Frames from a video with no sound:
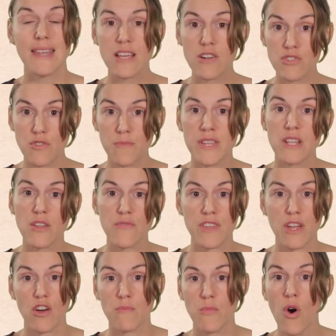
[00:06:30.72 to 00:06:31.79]
L'économie de
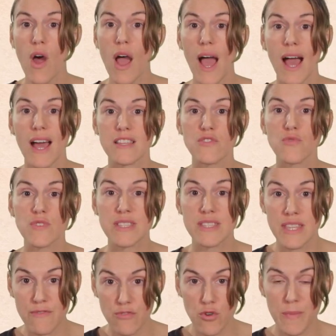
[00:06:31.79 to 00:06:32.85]
l'environnement a donc
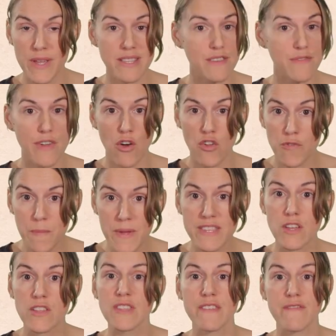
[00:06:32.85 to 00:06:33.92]
développé différentes
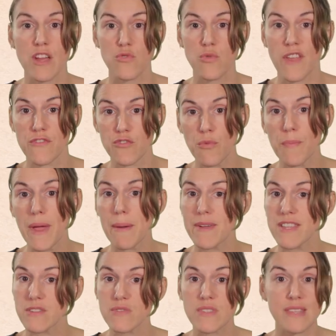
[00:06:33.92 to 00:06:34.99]
méthodes d'évaluation
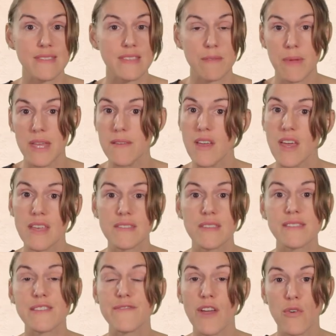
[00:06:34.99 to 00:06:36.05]
permettant d'estimer
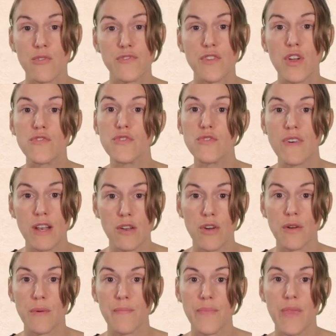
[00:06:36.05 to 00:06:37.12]
ces différentes sortes de
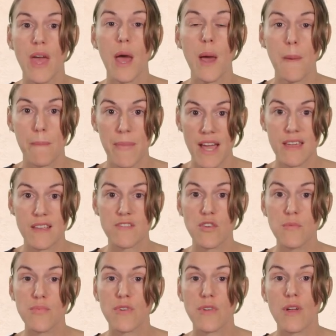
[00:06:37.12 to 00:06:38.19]
valeurs. Par
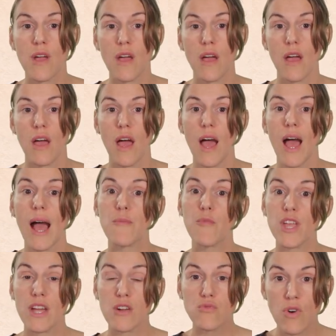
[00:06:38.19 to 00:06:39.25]
exemple, un
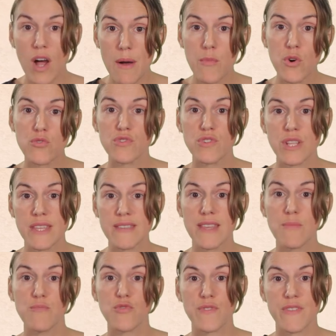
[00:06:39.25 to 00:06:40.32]
moyen couramment
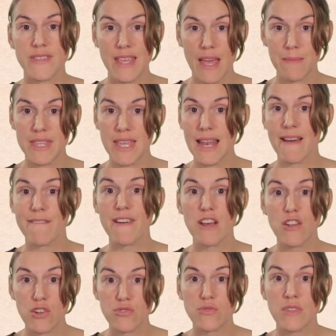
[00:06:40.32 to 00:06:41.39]
utilisé pour déterminer la
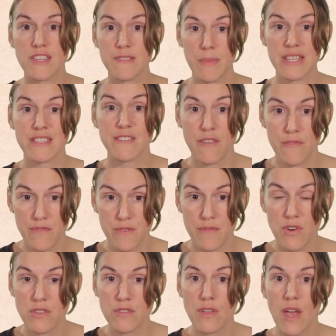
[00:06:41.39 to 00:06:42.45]
valeur d'une espèce
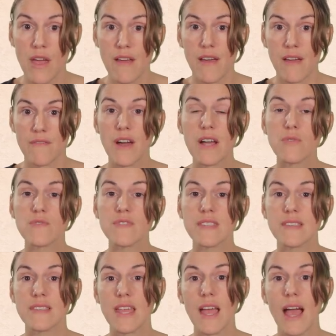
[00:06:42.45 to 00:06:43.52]
vivante va
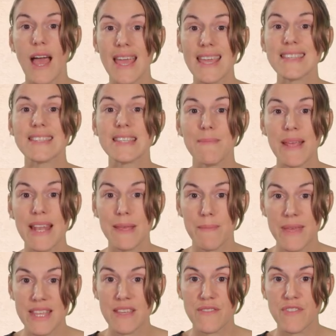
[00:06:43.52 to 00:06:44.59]
consister à estimer les
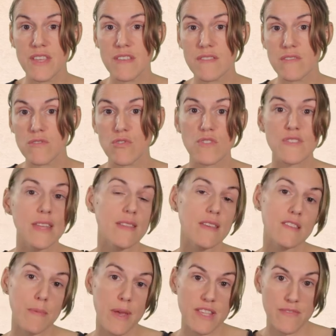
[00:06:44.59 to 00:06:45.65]
bénéfices que cette
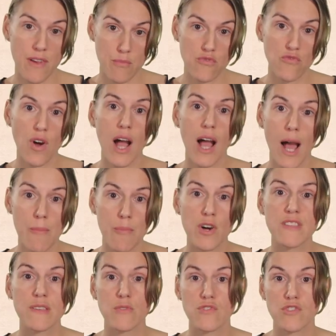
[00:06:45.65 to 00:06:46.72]
espèce va pouvoir
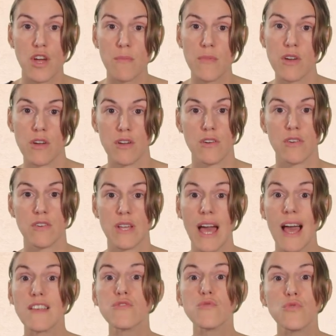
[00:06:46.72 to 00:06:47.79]
apporter aux hommes euh,
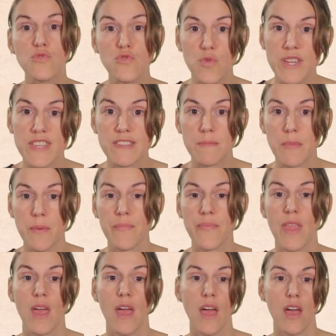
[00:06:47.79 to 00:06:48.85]
grâce au tourisme.
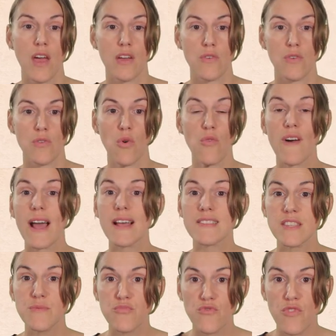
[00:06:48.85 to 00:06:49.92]
Euh, on va
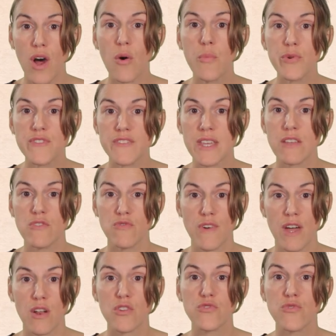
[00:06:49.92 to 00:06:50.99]
ainsi pouvoir opposer une
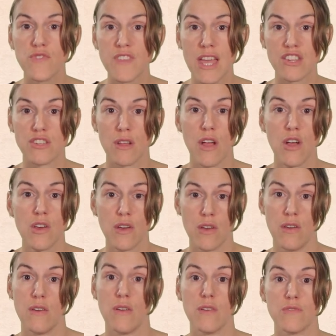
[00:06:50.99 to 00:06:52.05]
valeur d'usage
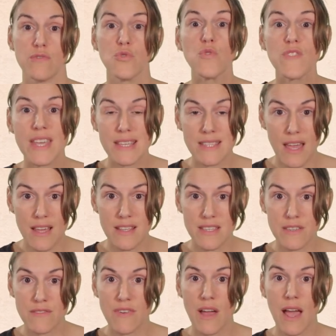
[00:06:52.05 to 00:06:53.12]
euh, non
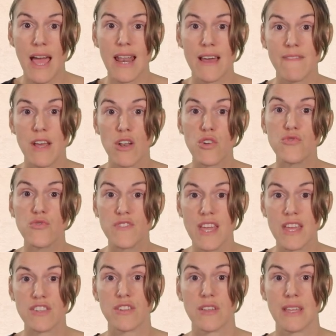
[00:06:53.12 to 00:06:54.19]
extractive à la valeur
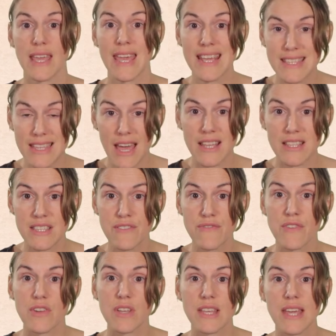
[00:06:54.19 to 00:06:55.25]
d'usage
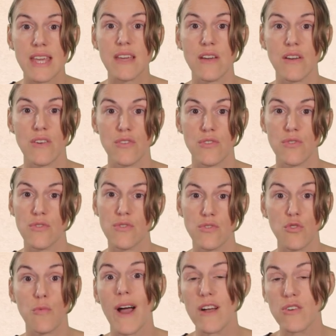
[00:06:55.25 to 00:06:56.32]
extractive qu'est le
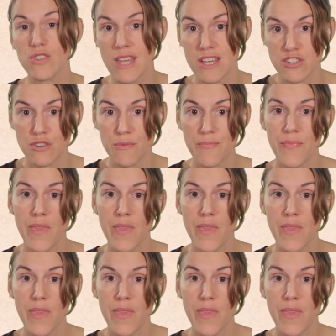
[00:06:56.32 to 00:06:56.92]
braconnage.